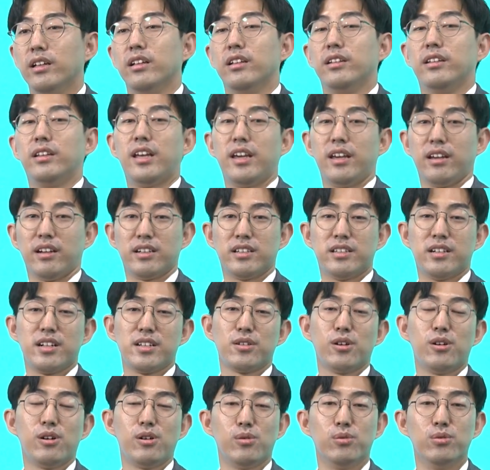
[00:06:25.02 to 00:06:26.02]
네,
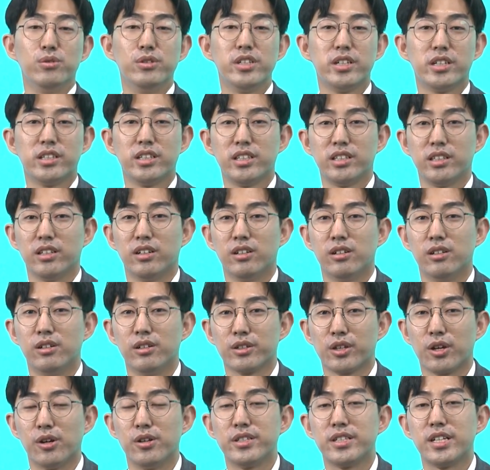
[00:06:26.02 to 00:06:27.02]
그래서 오늘은 어,
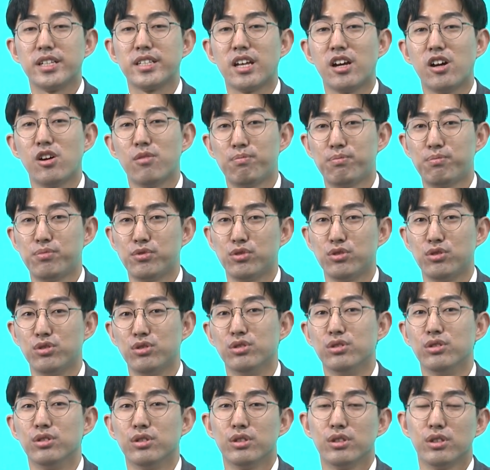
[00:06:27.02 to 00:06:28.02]
결제 사업부
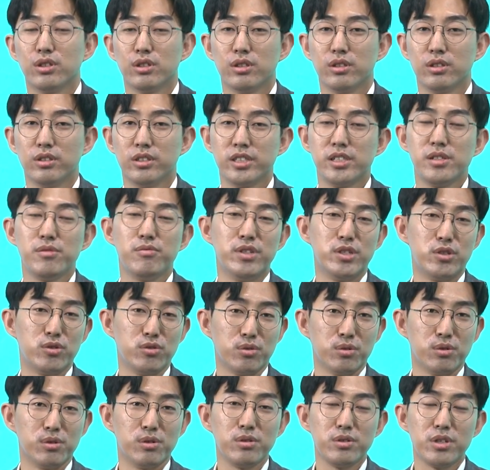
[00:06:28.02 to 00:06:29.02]
를
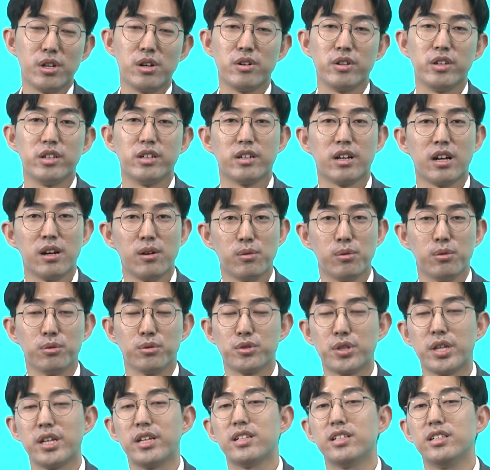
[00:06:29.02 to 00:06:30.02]
위주로 영위를 하고
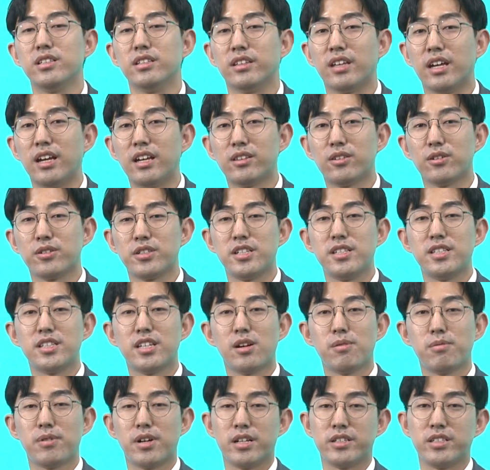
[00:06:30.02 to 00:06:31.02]
최근 데이터
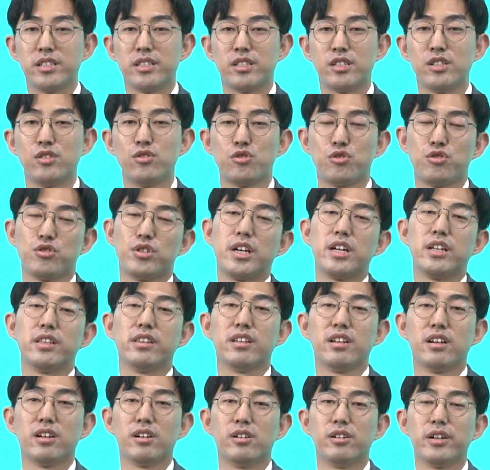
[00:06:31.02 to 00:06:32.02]
신사업까지 진출한
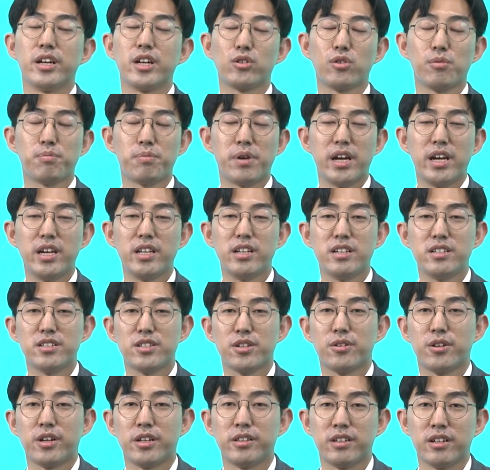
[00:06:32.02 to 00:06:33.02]
어, 헥토
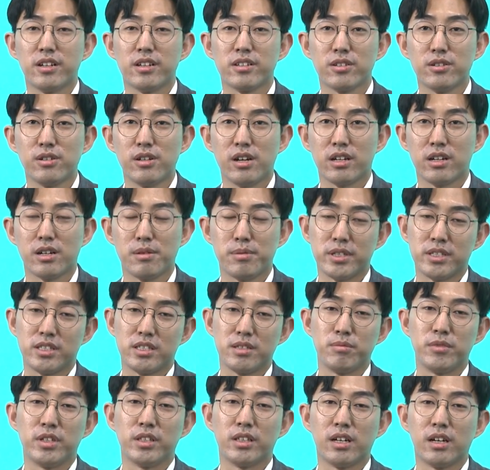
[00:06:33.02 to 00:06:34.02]
파이낸셜에 대해서
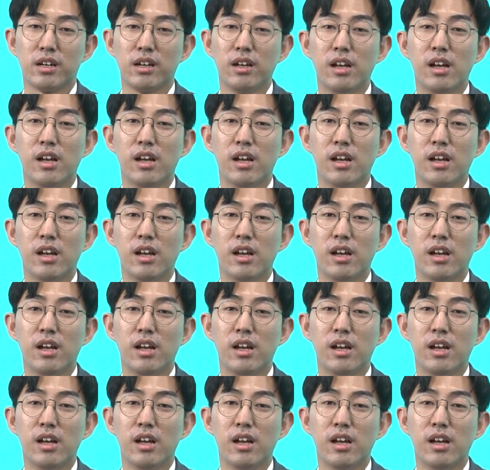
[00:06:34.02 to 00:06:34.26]
알아봤습니다.